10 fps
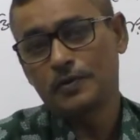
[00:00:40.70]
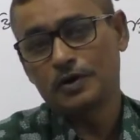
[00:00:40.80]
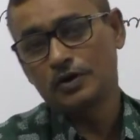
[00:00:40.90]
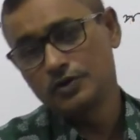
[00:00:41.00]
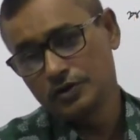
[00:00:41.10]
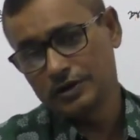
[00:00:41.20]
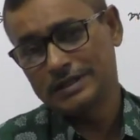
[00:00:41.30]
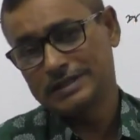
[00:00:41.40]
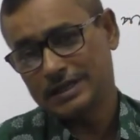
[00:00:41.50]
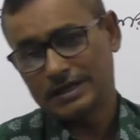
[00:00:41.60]
অন্যরা
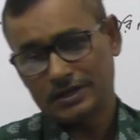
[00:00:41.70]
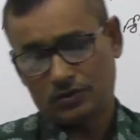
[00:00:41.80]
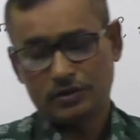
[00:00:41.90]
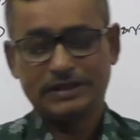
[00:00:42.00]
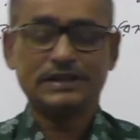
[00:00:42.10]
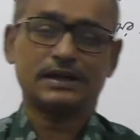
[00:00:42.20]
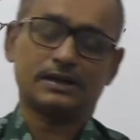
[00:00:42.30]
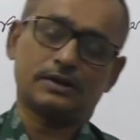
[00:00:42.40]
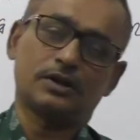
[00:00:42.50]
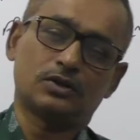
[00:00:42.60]
যারা একটু রেজাল্ট
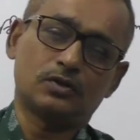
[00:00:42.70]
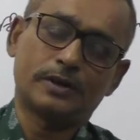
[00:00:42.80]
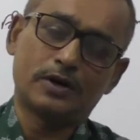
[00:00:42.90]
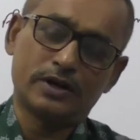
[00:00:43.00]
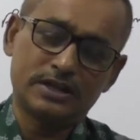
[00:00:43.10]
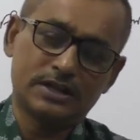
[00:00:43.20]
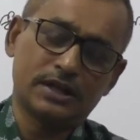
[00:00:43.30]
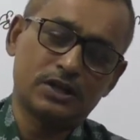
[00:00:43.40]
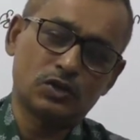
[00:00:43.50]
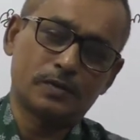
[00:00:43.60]
হয়তো বা
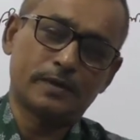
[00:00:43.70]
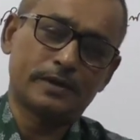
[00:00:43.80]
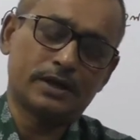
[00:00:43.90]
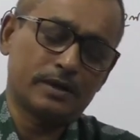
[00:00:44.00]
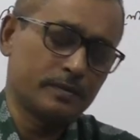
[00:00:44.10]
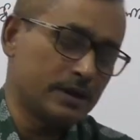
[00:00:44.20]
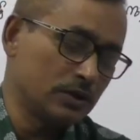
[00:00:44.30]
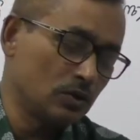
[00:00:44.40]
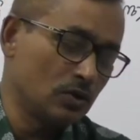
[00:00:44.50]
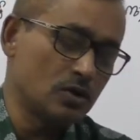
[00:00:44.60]
অনিচ্ছাকৃতভাবে কিংবা
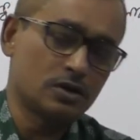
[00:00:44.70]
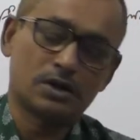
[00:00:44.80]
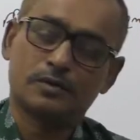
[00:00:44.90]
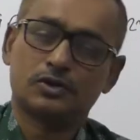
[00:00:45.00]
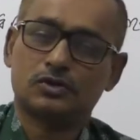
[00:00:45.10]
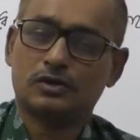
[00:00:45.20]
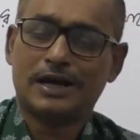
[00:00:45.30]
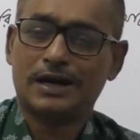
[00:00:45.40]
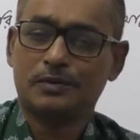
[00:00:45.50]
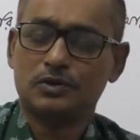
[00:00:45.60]
দুর্ঘটনাবশত
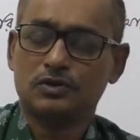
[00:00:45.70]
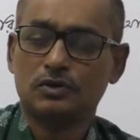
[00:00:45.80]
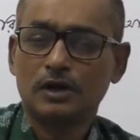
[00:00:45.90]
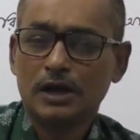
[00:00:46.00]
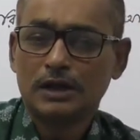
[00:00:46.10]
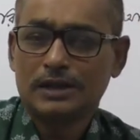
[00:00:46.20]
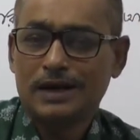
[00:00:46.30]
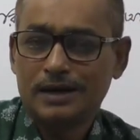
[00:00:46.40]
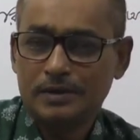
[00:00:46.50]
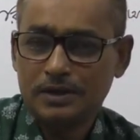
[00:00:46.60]
খারাপ হয়েছ
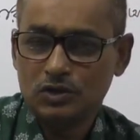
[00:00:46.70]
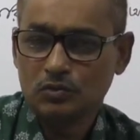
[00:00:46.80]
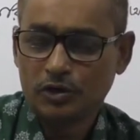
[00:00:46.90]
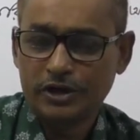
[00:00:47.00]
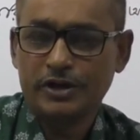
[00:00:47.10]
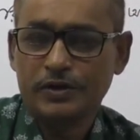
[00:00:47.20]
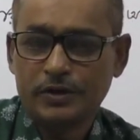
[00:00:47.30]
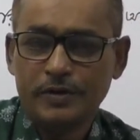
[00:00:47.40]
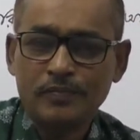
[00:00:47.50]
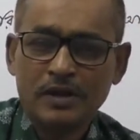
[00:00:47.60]
তারা কিছু মনে নিও
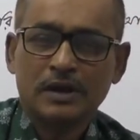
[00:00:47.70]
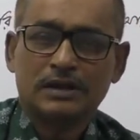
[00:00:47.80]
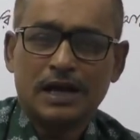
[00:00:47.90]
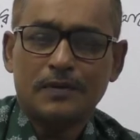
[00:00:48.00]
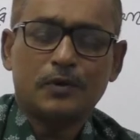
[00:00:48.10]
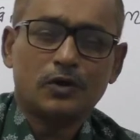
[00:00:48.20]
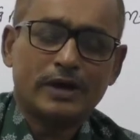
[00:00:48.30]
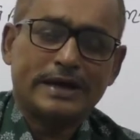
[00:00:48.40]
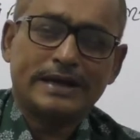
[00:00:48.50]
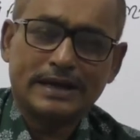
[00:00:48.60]
না তারপরও
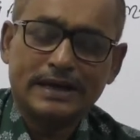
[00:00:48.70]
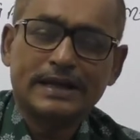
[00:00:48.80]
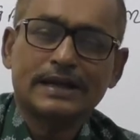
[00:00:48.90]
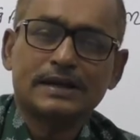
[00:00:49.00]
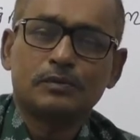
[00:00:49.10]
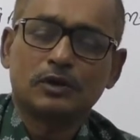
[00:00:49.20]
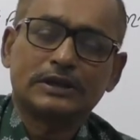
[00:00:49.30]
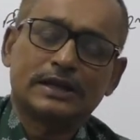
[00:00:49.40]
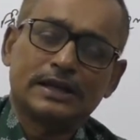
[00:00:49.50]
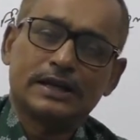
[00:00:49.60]
ক্যাটাগরিক্যালি
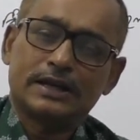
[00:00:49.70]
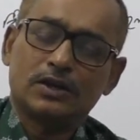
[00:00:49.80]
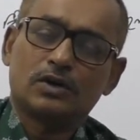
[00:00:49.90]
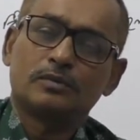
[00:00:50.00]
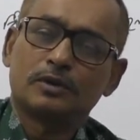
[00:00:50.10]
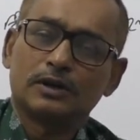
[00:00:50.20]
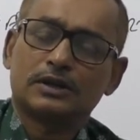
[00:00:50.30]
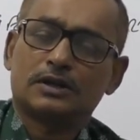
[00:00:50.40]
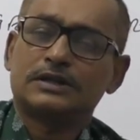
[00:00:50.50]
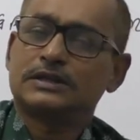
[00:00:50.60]
বলতে গেলে এরকম বলতে
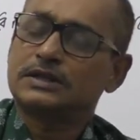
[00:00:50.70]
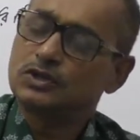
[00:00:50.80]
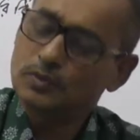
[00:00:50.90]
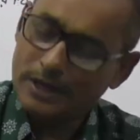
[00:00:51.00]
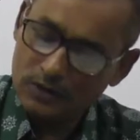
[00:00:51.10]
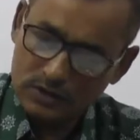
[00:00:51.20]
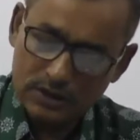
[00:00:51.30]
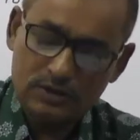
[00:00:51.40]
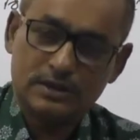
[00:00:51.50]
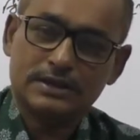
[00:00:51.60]
হয় যে কিছু ভালো
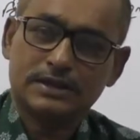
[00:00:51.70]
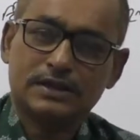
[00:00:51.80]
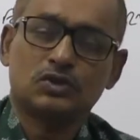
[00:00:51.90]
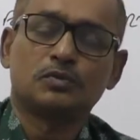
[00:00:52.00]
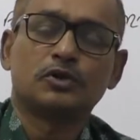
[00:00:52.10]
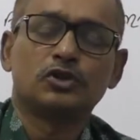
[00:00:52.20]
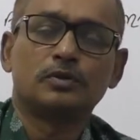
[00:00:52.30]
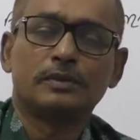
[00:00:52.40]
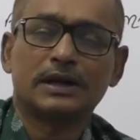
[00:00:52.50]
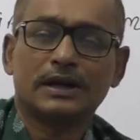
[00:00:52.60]
ছাত্র আছে কিছু মধ্যম
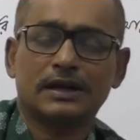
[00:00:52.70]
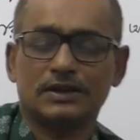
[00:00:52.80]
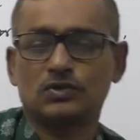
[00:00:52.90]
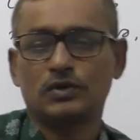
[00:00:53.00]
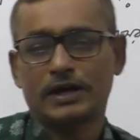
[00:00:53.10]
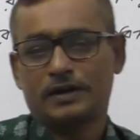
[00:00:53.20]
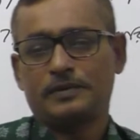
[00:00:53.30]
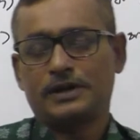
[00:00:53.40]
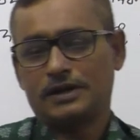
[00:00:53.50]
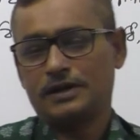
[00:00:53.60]
মানের কিছু
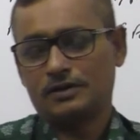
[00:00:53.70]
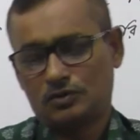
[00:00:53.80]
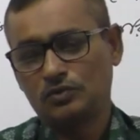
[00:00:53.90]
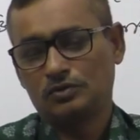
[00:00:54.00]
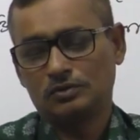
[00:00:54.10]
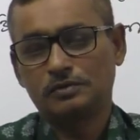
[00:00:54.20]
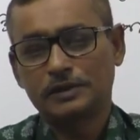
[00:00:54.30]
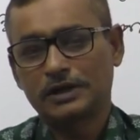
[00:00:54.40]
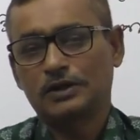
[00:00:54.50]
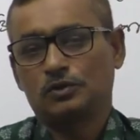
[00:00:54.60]
একেবারে একটু
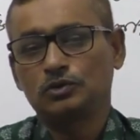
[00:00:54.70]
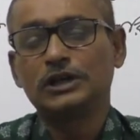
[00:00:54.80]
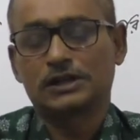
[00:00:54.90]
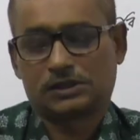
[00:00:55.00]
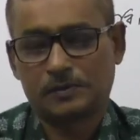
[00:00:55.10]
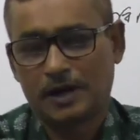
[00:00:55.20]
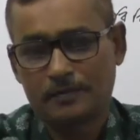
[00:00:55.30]
মানে উদাস ভাব